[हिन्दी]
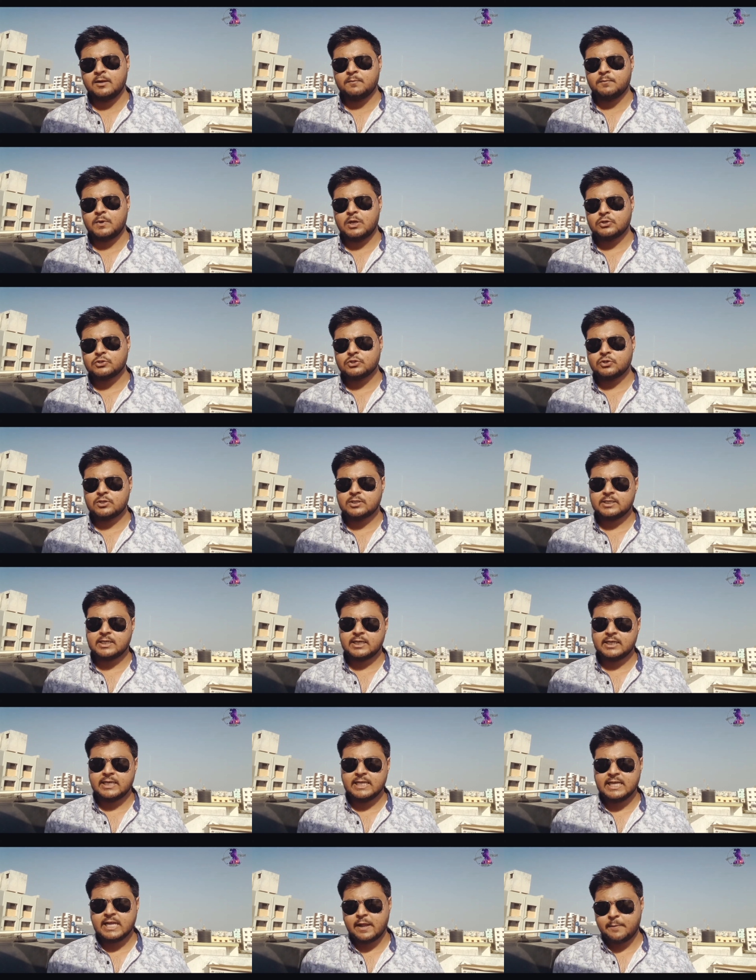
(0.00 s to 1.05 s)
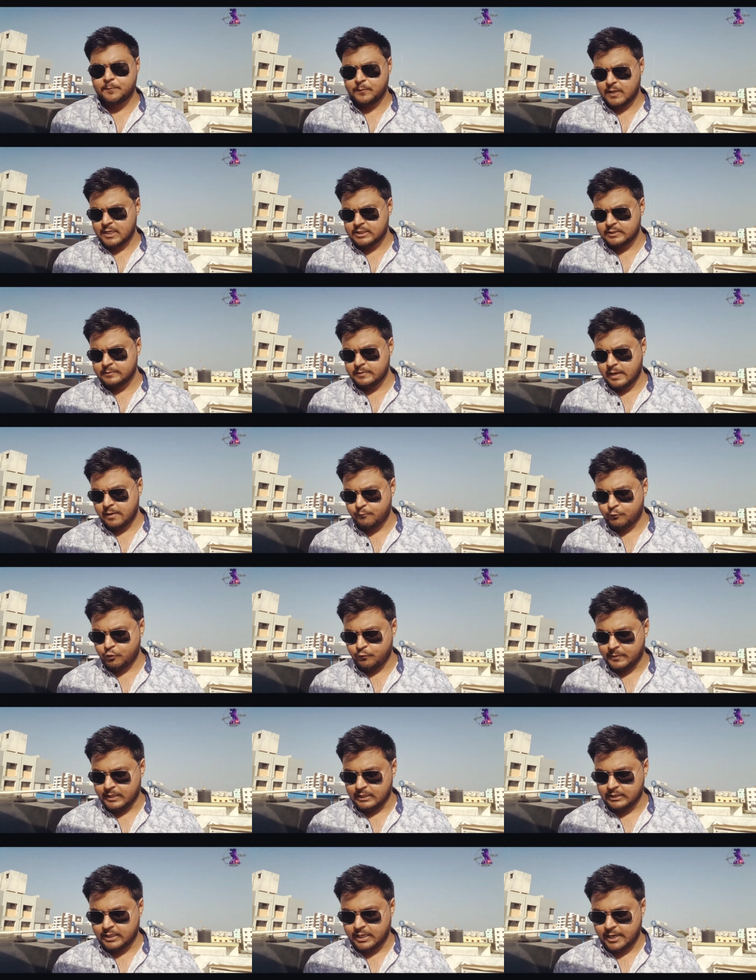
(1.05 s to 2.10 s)
प्लस और जेड डी आई प्लस में आपको
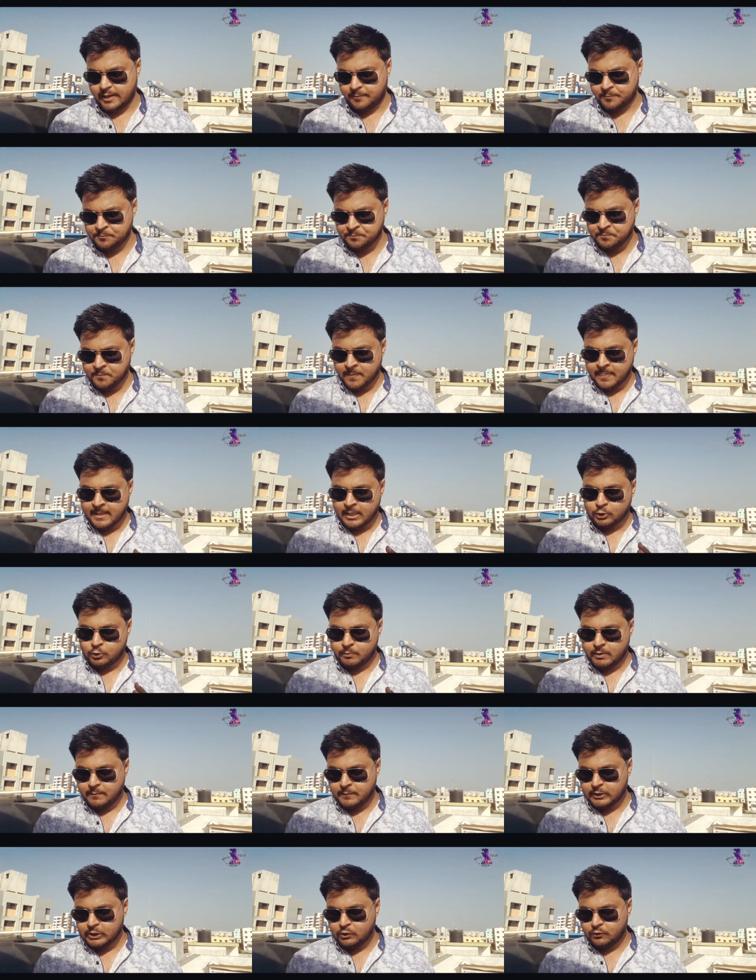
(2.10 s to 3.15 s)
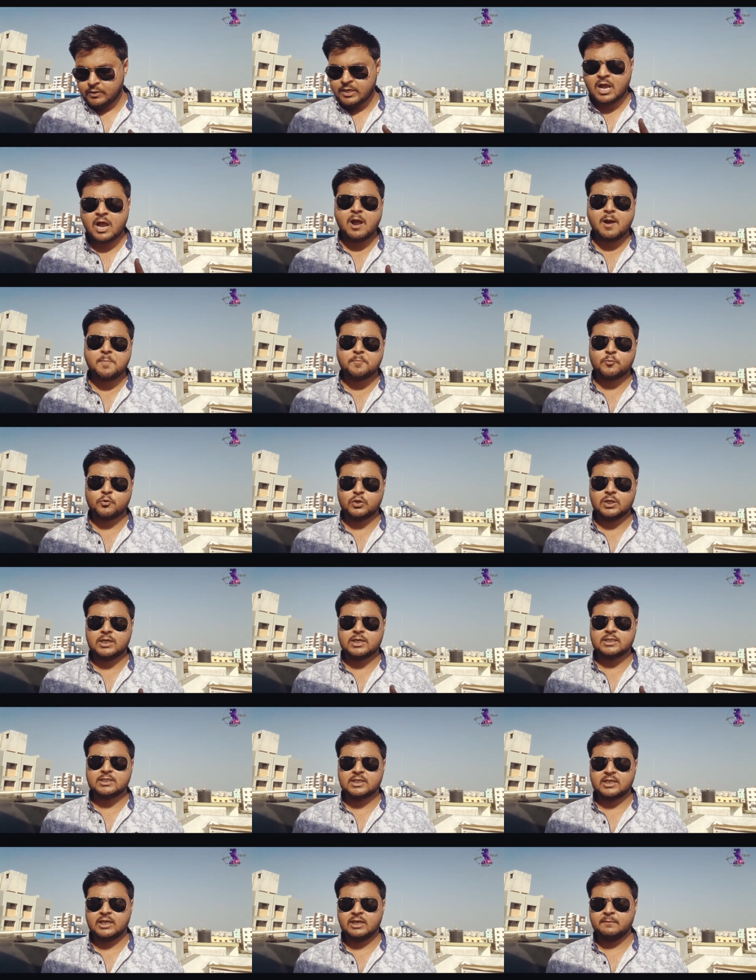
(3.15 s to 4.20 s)
मिलता है तो मैं बताऊँ यहाँ आपको टच
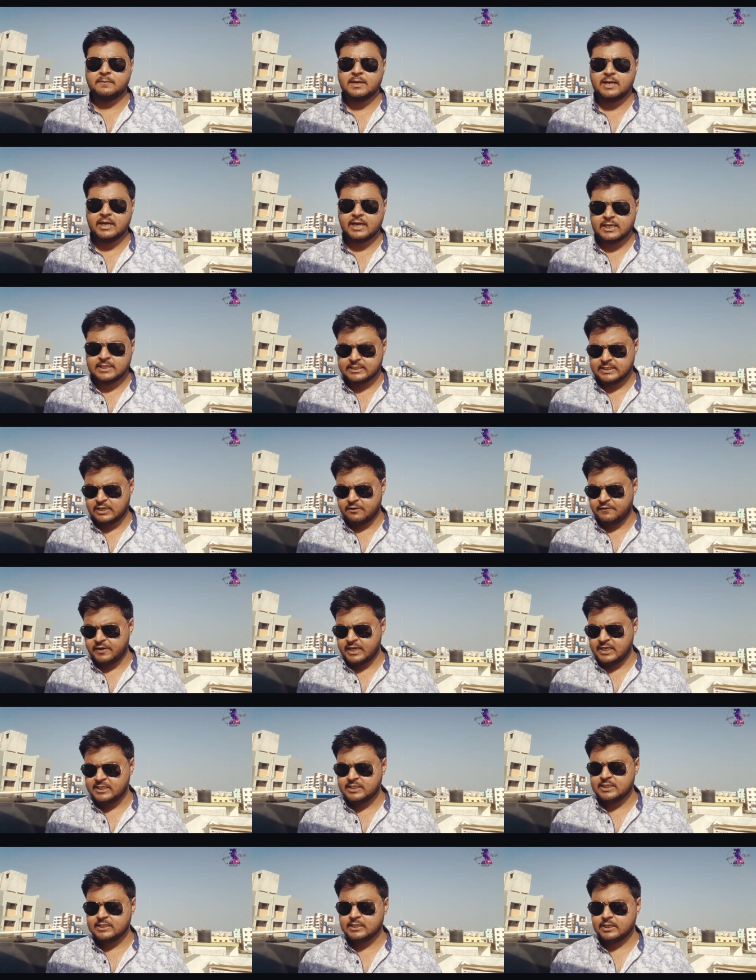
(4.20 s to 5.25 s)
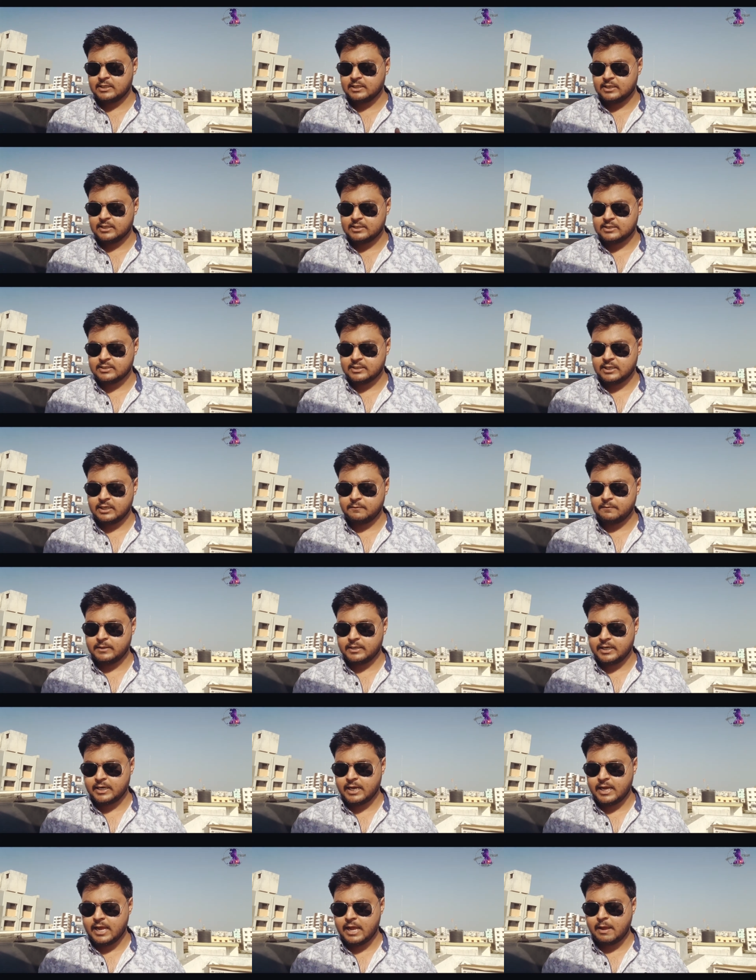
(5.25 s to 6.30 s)
स्क्रीन मिलेगा सेवन इंचज का टच स्क्रीन
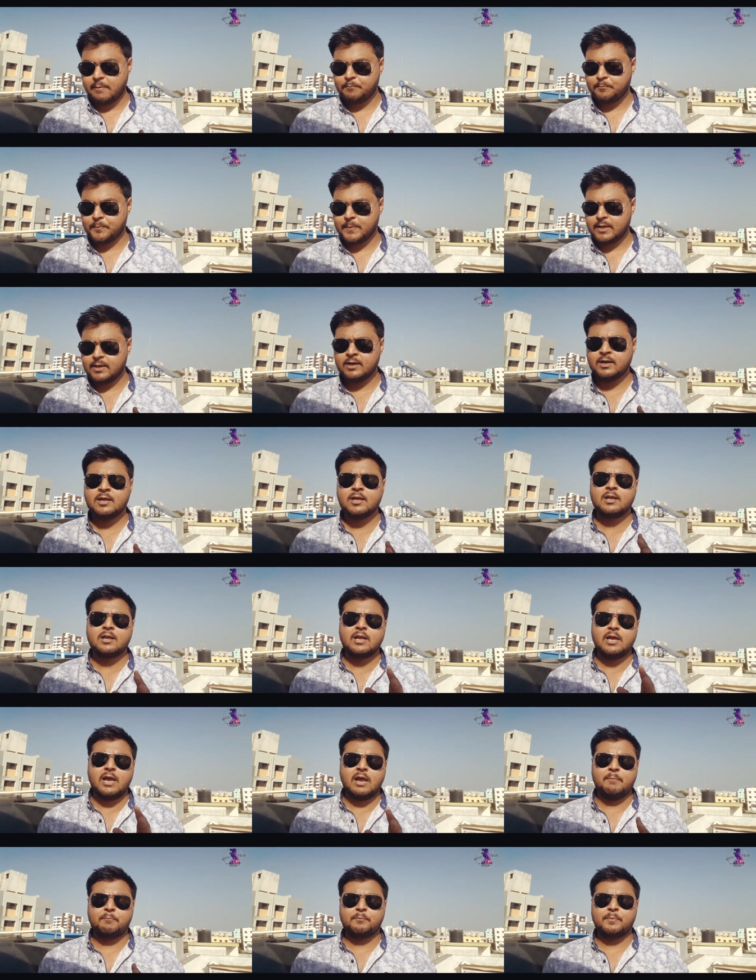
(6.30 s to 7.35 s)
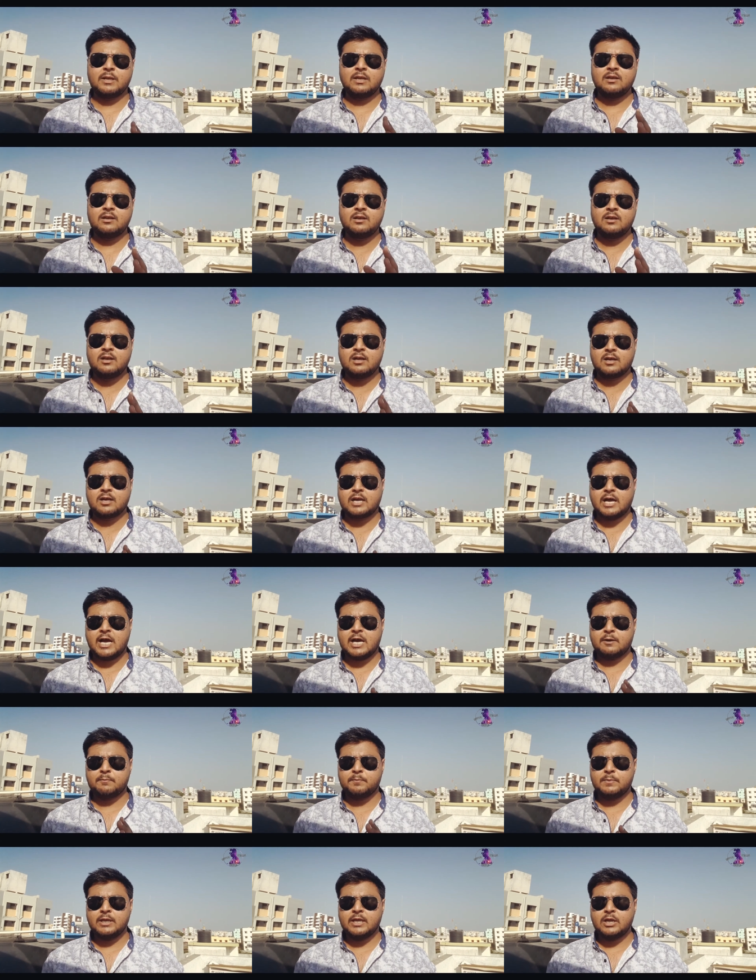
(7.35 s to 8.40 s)
मिलेगा एप्पल एप्पल कार
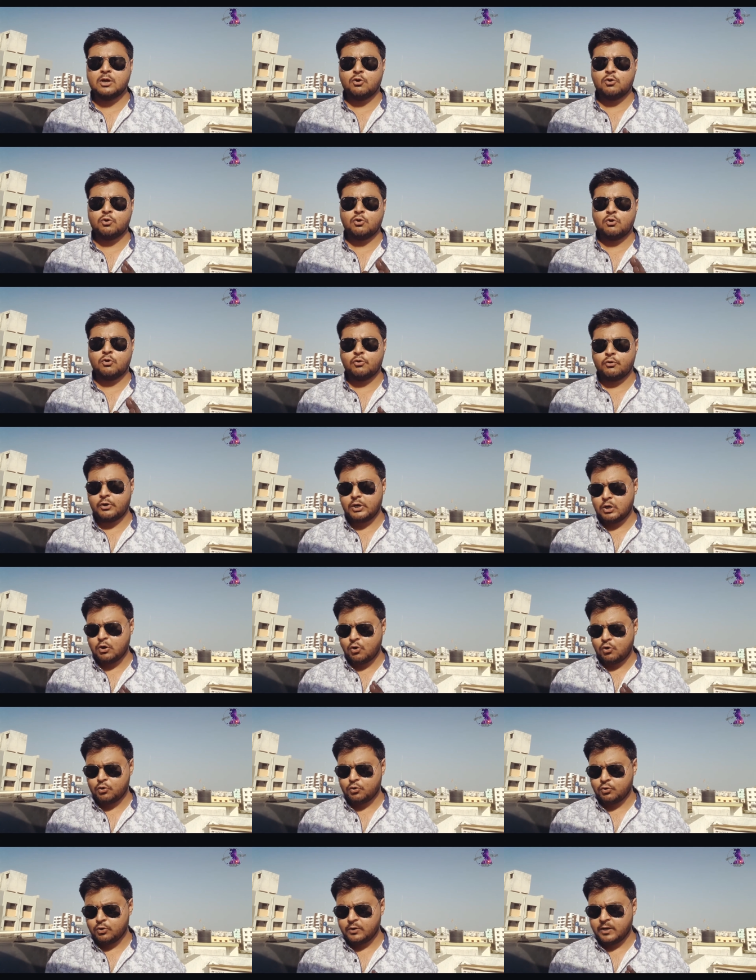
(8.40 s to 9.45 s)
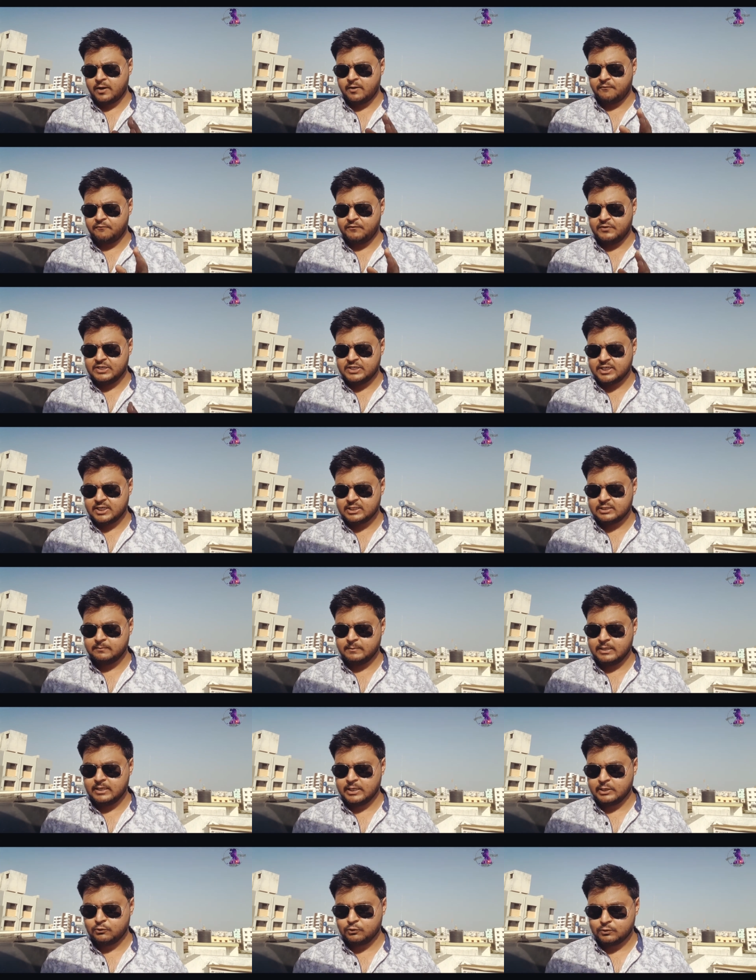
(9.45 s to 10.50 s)
प्ले और एंड्रॉयड ऑटो फीचर्स
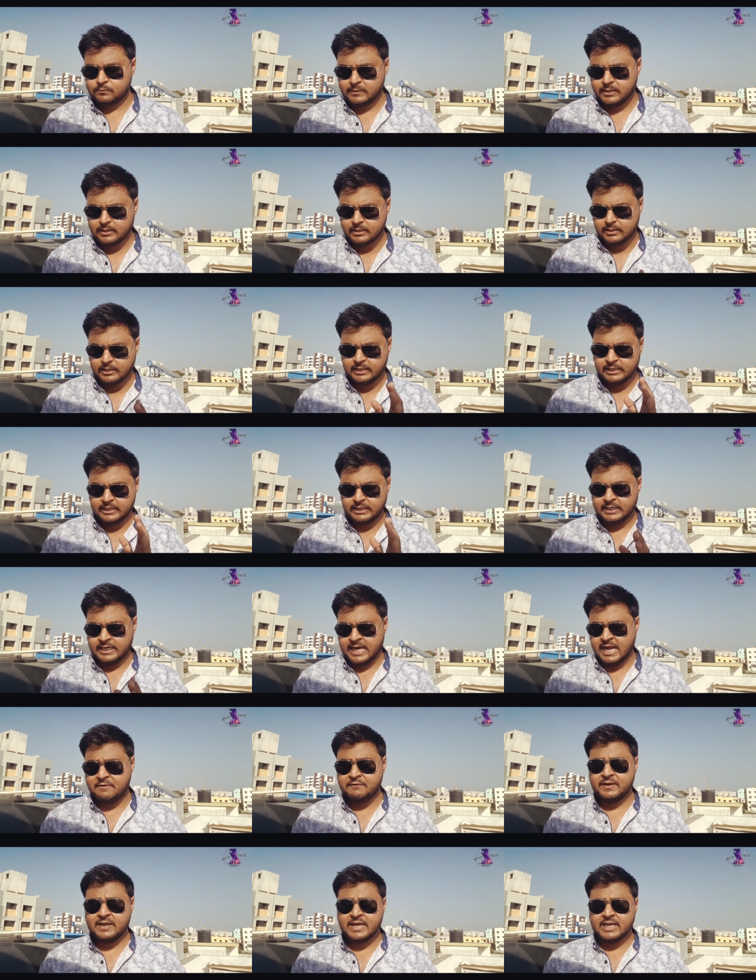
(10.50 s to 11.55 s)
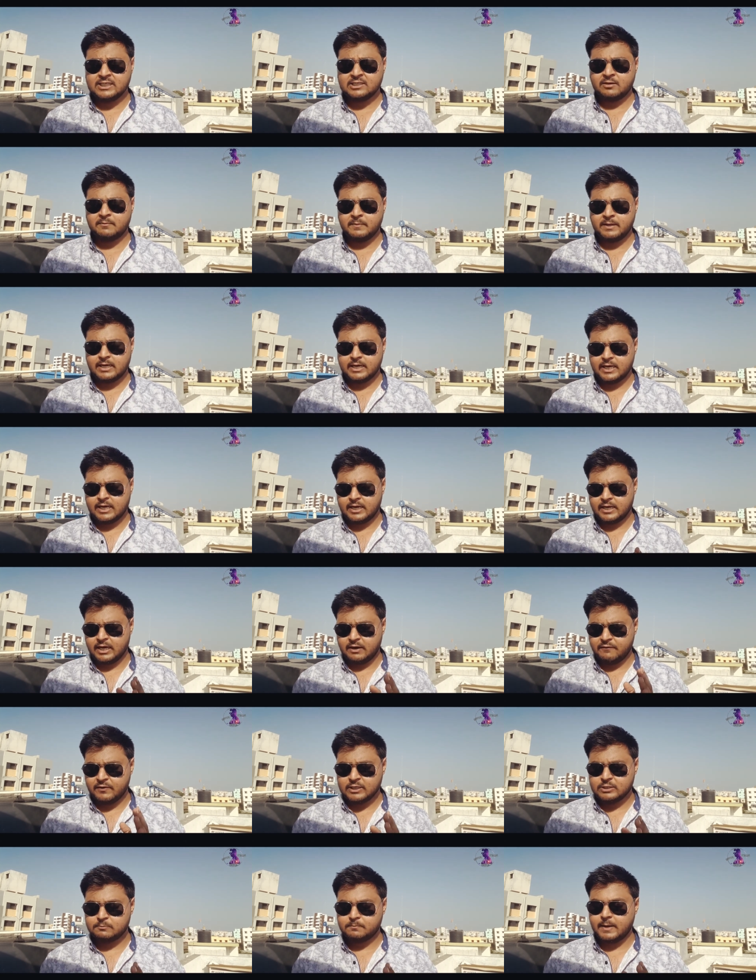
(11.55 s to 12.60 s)
मिलेगा उसमें नेविगेशन मिलेगा
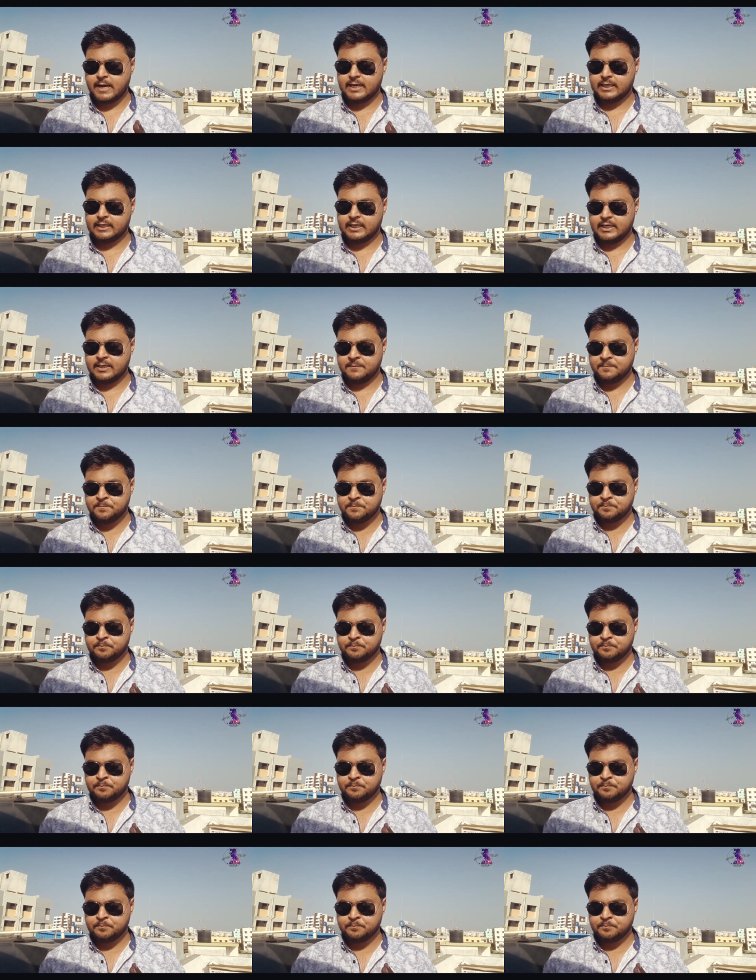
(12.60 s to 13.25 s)
रिवर्स पार्किंग